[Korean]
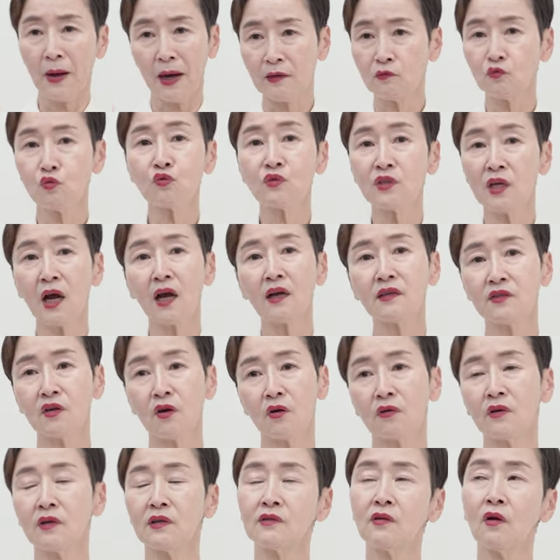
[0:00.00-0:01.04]
막
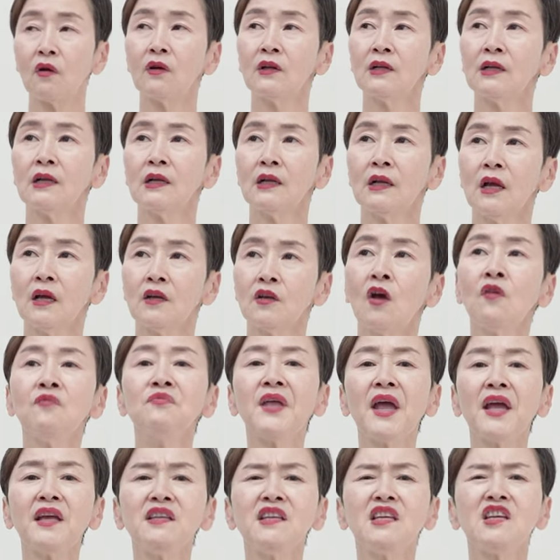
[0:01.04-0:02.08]
쫓아가죠. 그래서
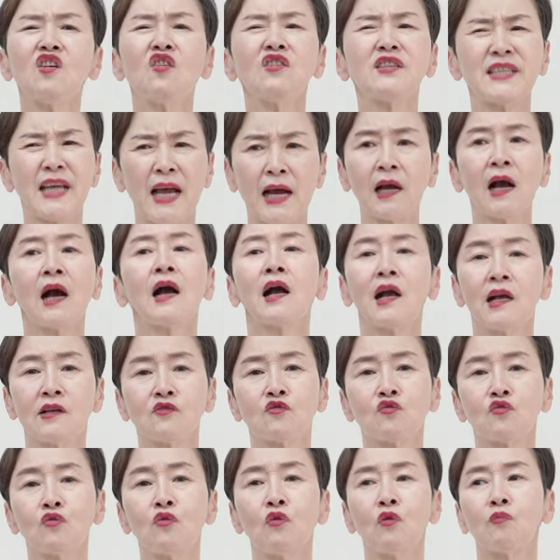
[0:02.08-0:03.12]
현대인이 이걸
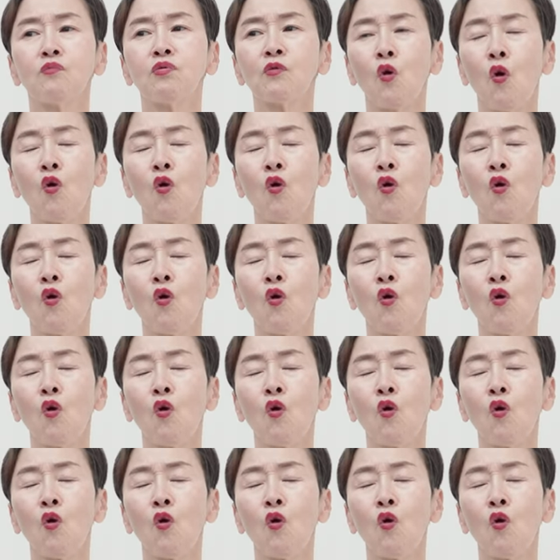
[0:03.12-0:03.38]
자각할수록